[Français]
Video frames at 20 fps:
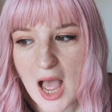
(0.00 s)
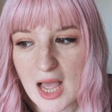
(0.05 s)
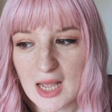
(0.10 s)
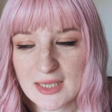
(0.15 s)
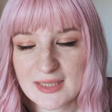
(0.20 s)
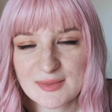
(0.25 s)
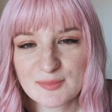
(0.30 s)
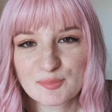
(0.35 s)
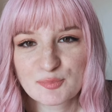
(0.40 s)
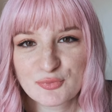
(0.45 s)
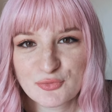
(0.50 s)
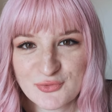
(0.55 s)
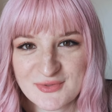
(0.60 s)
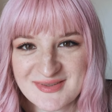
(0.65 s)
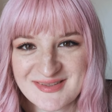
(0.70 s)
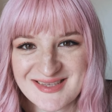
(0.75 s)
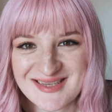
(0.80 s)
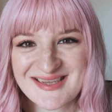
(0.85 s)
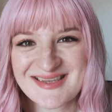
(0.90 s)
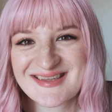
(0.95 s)
un
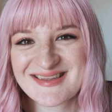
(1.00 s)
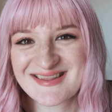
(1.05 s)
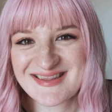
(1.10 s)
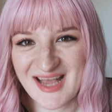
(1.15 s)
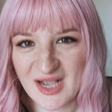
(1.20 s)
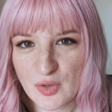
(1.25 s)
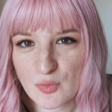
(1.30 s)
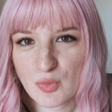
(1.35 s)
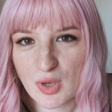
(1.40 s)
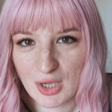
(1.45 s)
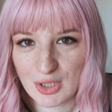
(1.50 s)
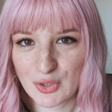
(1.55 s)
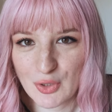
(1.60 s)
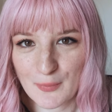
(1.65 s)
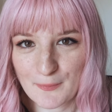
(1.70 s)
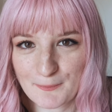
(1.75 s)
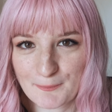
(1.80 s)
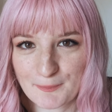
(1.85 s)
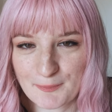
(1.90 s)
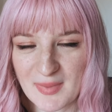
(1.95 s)
putain d'aquarium.